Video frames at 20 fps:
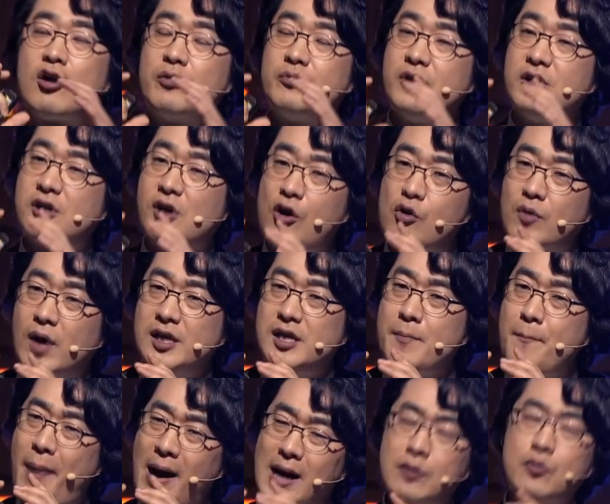여러분의 혈관이
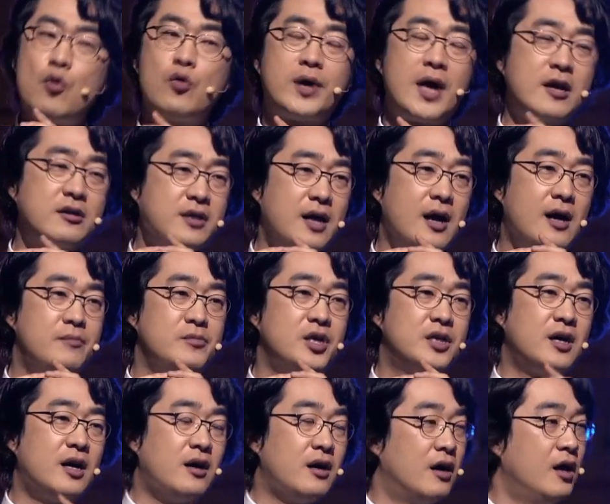맑고 깨끗해야
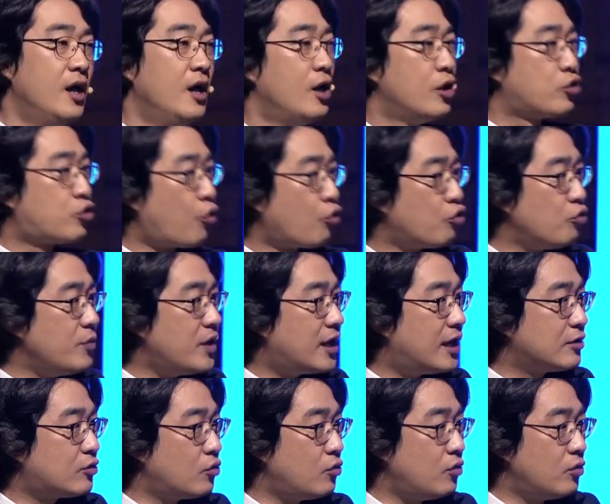합니다.
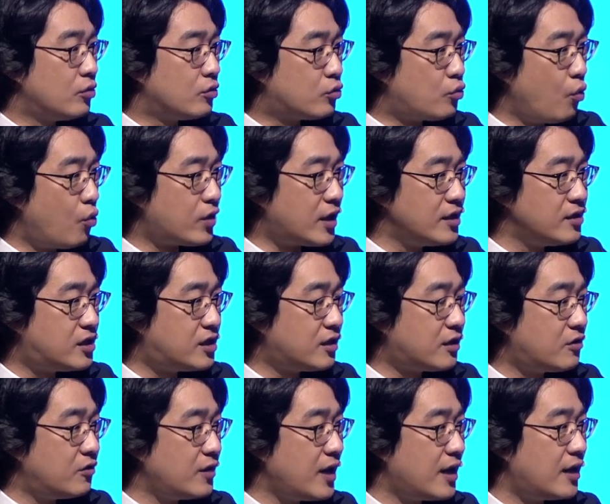조금이라도 노란
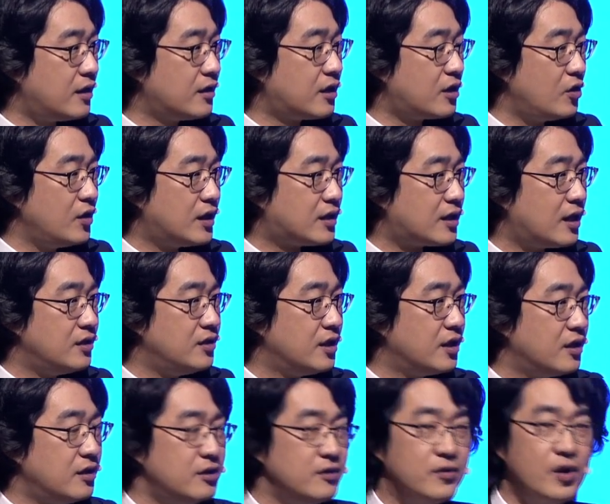찌꺼기가 껴있다는
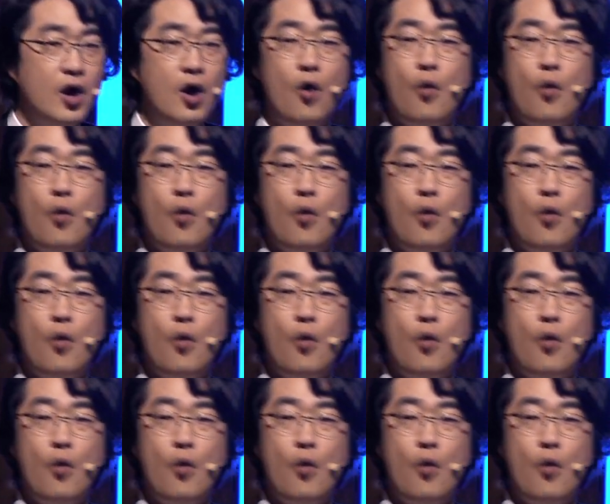얘기는